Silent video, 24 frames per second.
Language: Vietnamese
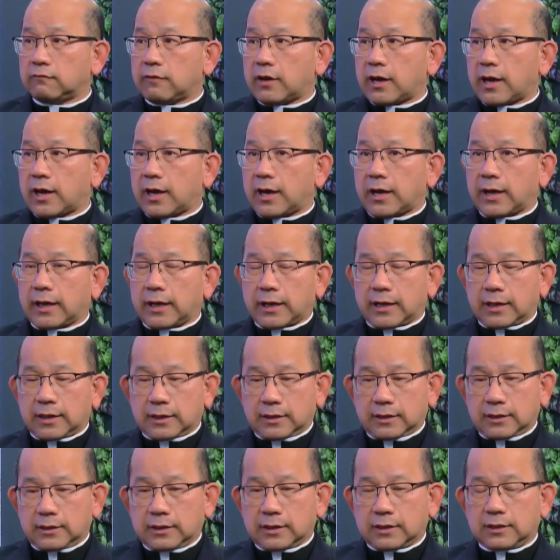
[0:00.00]
và
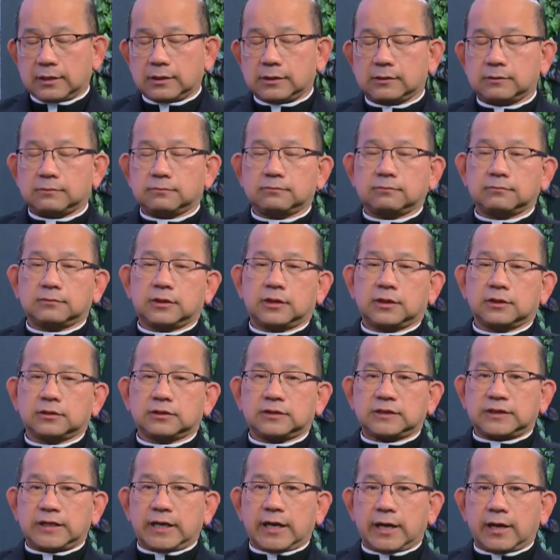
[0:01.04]
cái uh, ờ,
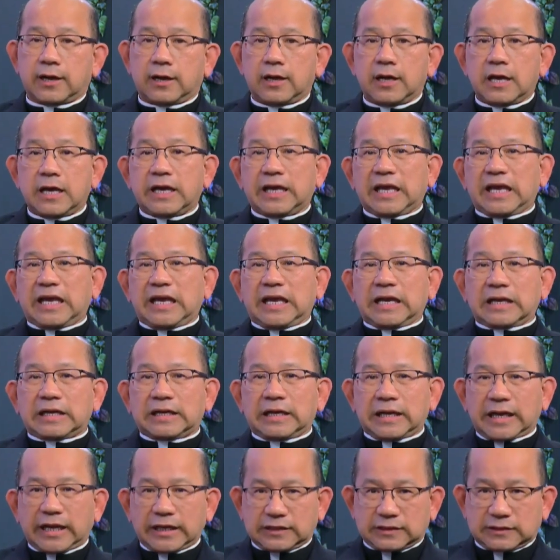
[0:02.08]
xe
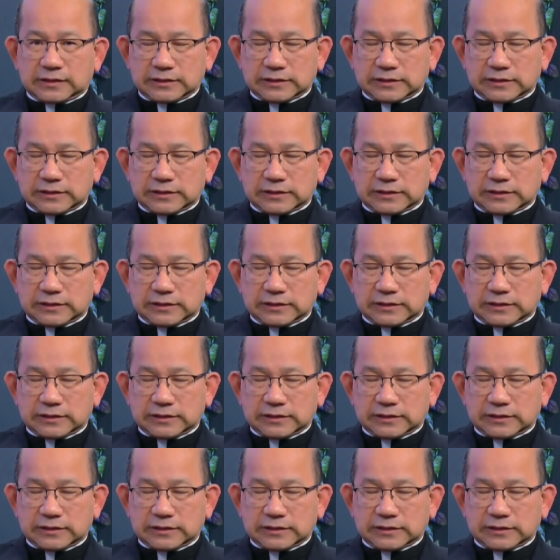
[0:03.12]
either